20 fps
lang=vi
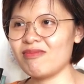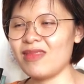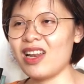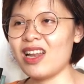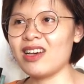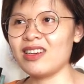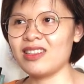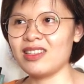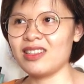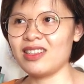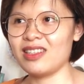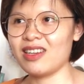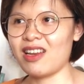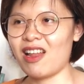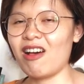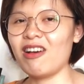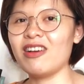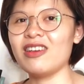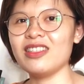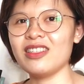lời
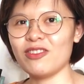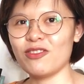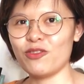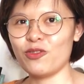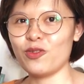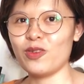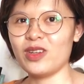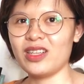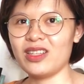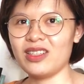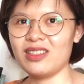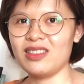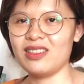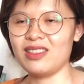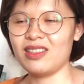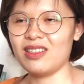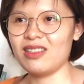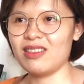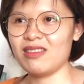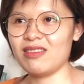nói của
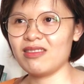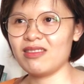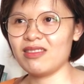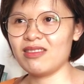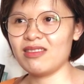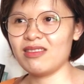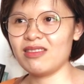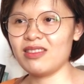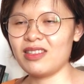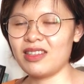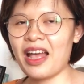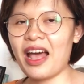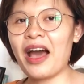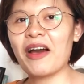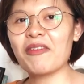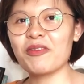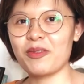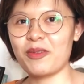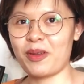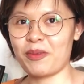người
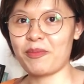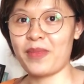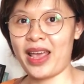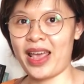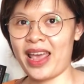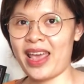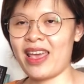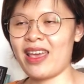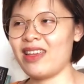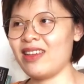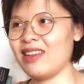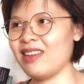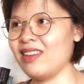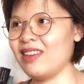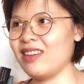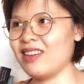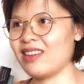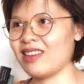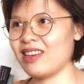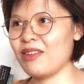thân và bạn bè
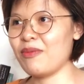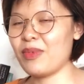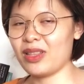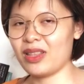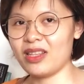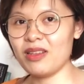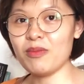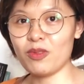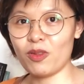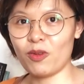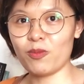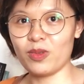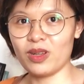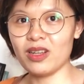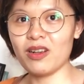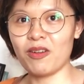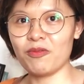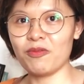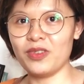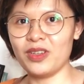để mà tiếp tục
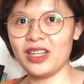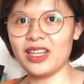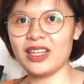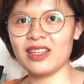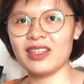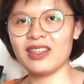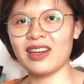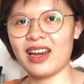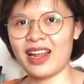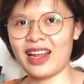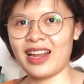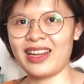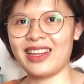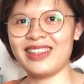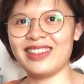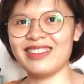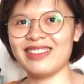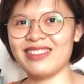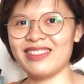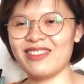cái công việc như này.
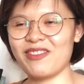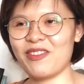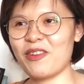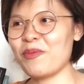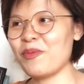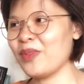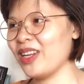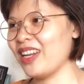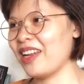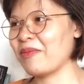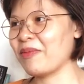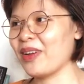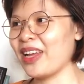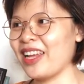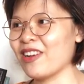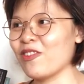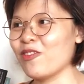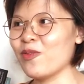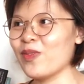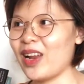Và mình làm
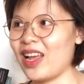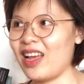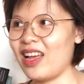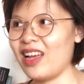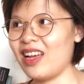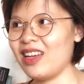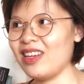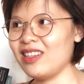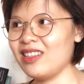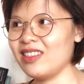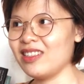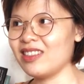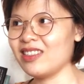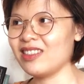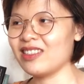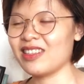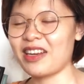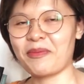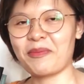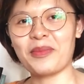nghề cũng đã
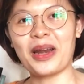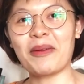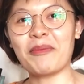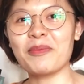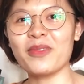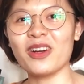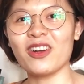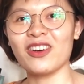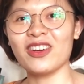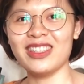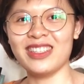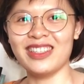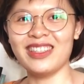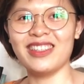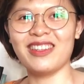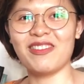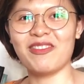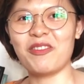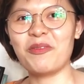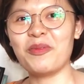5 năm rồi
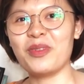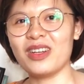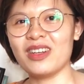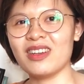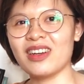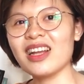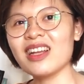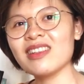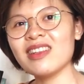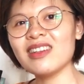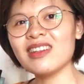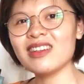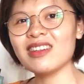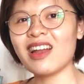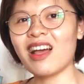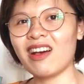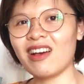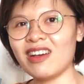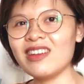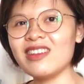và mình rất thích
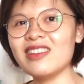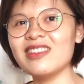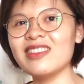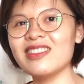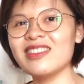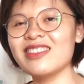nó.